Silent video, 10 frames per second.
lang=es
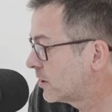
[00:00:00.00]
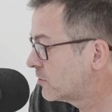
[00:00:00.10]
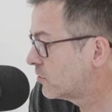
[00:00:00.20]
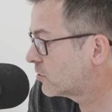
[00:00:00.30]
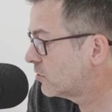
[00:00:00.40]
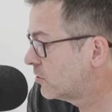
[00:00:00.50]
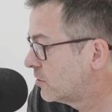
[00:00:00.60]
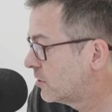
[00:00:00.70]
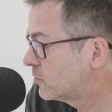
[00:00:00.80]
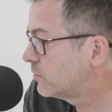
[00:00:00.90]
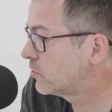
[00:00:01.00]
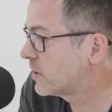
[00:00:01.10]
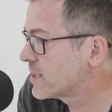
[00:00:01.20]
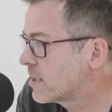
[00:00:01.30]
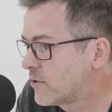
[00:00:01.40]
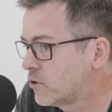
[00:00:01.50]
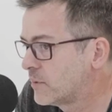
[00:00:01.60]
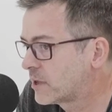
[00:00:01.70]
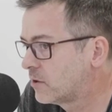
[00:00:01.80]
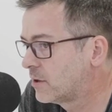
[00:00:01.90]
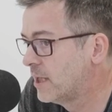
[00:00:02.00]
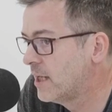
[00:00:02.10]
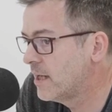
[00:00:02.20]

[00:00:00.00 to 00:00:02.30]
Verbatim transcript: que es un rol, es un poco una excepción mi rol.